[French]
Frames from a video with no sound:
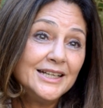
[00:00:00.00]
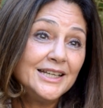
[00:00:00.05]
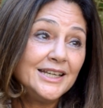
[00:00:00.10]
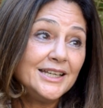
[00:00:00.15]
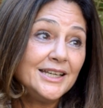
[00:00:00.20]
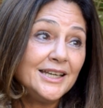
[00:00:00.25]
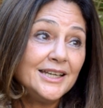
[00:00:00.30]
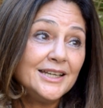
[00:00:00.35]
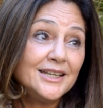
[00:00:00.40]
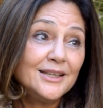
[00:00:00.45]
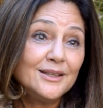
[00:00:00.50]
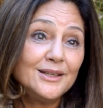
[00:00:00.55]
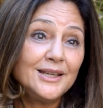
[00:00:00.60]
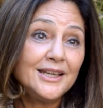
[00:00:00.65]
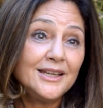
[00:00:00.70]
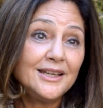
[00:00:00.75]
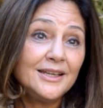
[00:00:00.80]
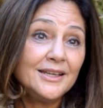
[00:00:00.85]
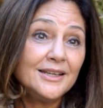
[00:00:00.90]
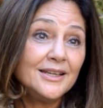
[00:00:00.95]
Et,
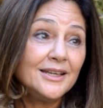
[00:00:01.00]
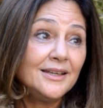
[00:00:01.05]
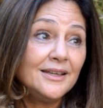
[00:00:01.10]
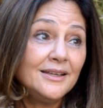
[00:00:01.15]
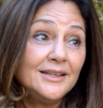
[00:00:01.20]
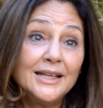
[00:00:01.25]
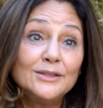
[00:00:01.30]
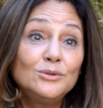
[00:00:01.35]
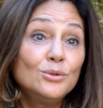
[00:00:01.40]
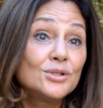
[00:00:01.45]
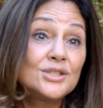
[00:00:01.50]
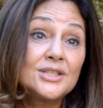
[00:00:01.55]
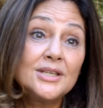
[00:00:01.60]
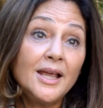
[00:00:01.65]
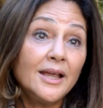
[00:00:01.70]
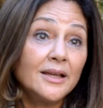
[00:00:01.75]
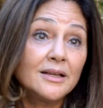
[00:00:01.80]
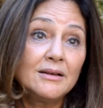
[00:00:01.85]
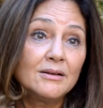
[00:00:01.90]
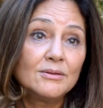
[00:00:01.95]
il y a deux
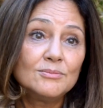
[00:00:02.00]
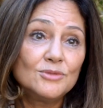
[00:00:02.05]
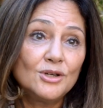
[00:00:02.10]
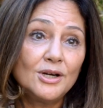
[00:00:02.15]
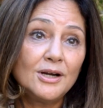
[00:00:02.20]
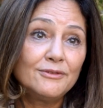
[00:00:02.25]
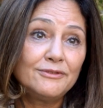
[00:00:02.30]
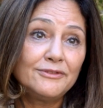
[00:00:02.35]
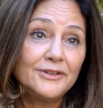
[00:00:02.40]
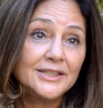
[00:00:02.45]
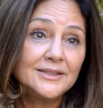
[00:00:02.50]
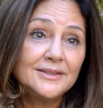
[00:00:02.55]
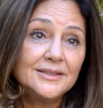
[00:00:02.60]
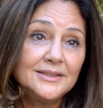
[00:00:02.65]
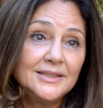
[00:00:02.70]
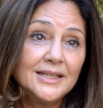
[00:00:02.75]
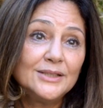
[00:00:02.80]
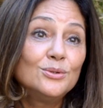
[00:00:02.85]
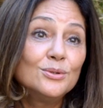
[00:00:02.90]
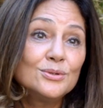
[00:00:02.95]
siècles en moi en fait,
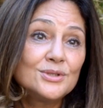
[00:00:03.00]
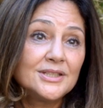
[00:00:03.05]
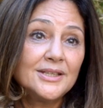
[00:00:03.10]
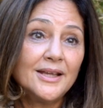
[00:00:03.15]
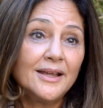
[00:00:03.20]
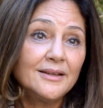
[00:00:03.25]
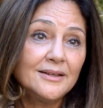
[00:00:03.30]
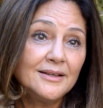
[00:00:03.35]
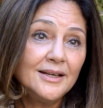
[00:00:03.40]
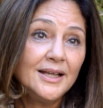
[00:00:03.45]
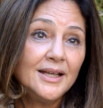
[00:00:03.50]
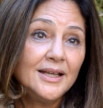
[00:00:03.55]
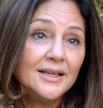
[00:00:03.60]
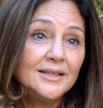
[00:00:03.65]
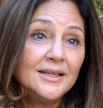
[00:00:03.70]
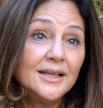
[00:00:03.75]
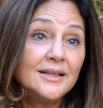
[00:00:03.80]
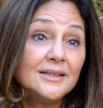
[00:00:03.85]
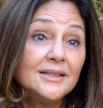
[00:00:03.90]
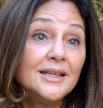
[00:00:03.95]
il y a deux siècles.
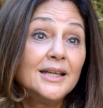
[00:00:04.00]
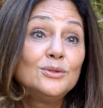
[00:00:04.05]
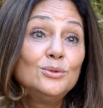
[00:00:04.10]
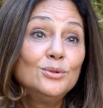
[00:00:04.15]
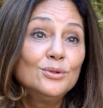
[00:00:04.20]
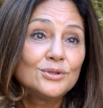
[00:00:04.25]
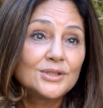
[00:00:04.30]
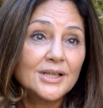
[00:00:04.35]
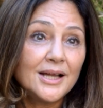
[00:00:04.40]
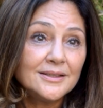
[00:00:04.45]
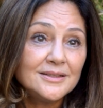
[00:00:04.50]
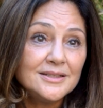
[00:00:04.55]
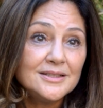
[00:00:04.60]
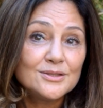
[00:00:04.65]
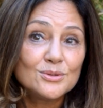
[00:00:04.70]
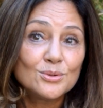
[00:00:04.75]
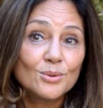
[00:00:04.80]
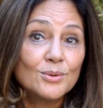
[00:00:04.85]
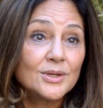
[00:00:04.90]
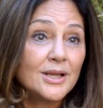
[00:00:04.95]
Il y il y a deux
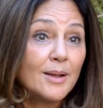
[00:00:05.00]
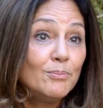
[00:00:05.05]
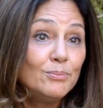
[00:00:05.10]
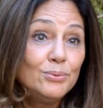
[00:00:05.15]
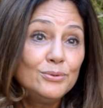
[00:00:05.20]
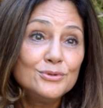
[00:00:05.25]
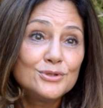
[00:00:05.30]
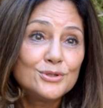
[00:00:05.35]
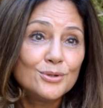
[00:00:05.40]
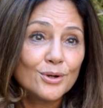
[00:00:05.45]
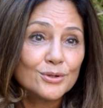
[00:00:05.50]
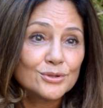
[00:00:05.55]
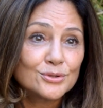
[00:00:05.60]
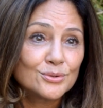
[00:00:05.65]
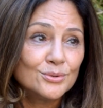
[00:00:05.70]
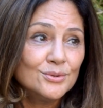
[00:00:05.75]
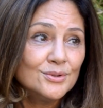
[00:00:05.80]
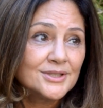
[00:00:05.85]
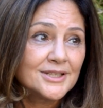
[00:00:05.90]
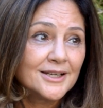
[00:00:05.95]
traditions, il y a plusieurs
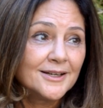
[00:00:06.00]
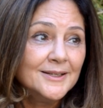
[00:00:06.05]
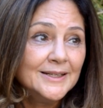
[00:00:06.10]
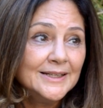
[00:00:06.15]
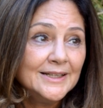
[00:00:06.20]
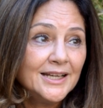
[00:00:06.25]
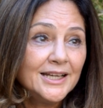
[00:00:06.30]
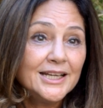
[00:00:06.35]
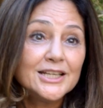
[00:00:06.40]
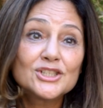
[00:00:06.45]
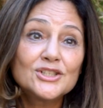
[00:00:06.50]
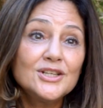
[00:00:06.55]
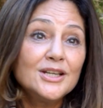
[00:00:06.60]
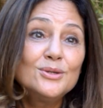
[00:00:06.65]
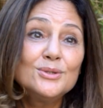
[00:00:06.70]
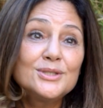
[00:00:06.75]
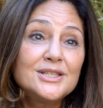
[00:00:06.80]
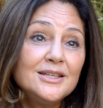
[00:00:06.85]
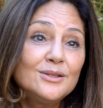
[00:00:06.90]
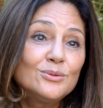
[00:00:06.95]
choses, et je
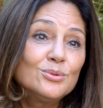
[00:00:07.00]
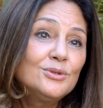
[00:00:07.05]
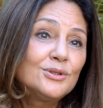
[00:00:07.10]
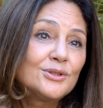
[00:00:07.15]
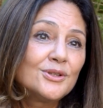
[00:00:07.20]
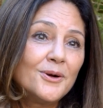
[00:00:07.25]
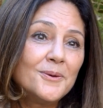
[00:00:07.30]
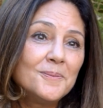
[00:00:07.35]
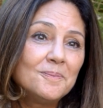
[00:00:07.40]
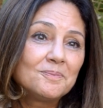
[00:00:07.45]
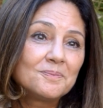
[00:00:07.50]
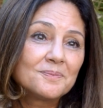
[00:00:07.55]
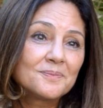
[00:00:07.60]
négocie tout le temps.